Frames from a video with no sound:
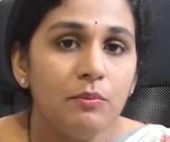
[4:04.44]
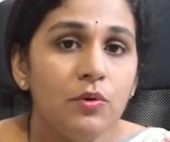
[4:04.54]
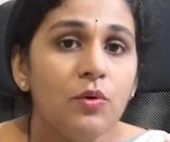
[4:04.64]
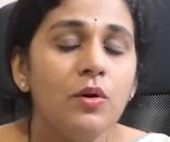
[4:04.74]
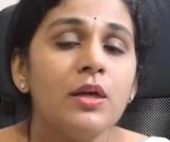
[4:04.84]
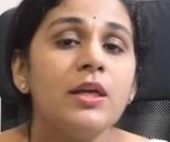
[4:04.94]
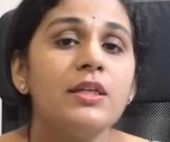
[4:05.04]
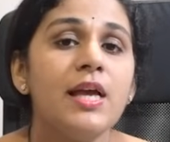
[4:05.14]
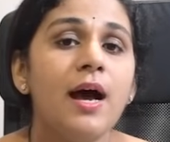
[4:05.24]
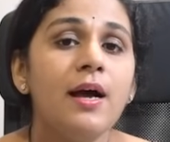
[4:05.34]
कम हो
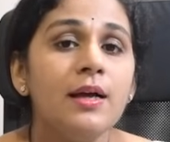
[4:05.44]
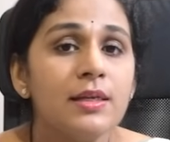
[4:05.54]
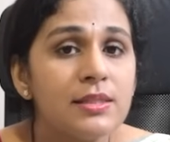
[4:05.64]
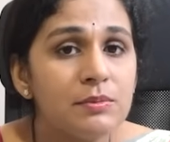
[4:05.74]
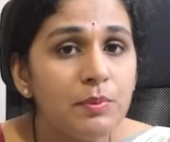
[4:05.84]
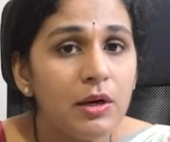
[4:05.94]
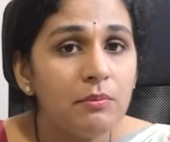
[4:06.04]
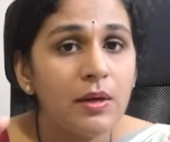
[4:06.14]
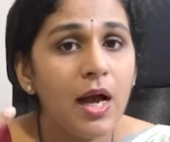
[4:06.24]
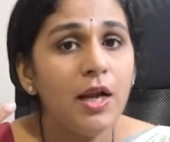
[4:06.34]
या
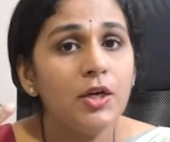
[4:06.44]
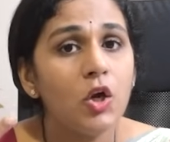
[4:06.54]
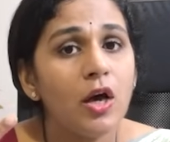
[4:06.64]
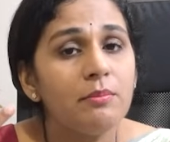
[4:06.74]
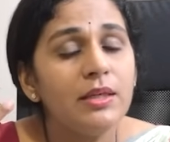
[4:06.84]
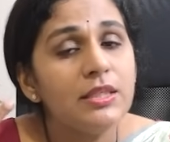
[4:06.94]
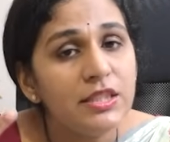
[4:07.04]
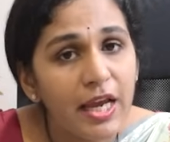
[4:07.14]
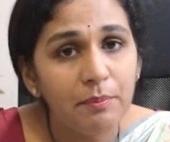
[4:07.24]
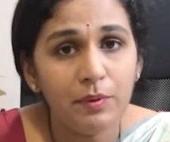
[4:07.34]
स्पर्म का नॉर्मल
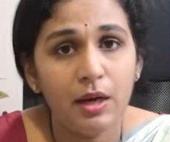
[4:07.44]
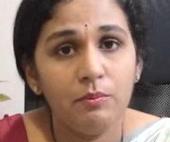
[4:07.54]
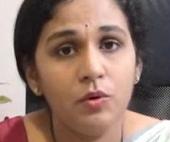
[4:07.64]
शेप कम